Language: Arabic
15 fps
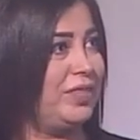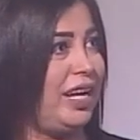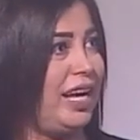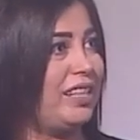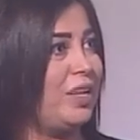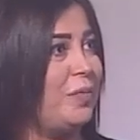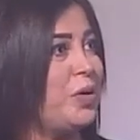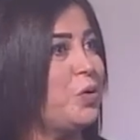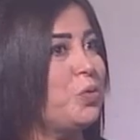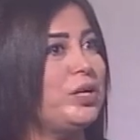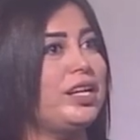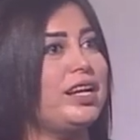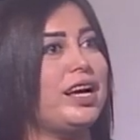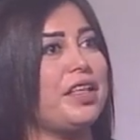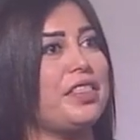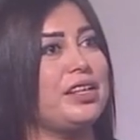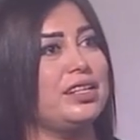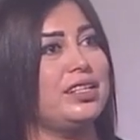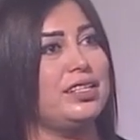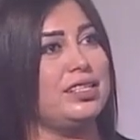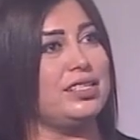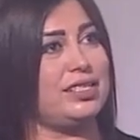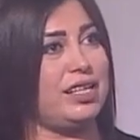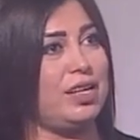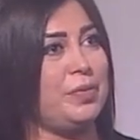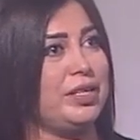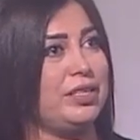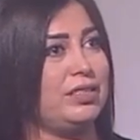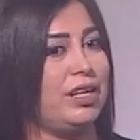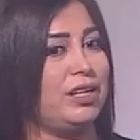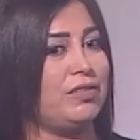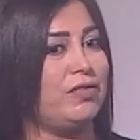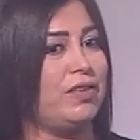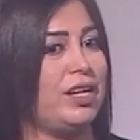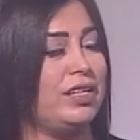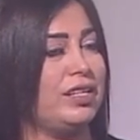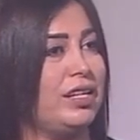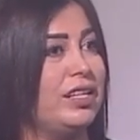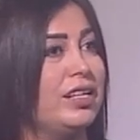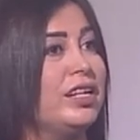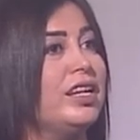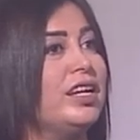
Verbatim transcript: حتى ما يكون لها اثر سلبي عند اطفالنا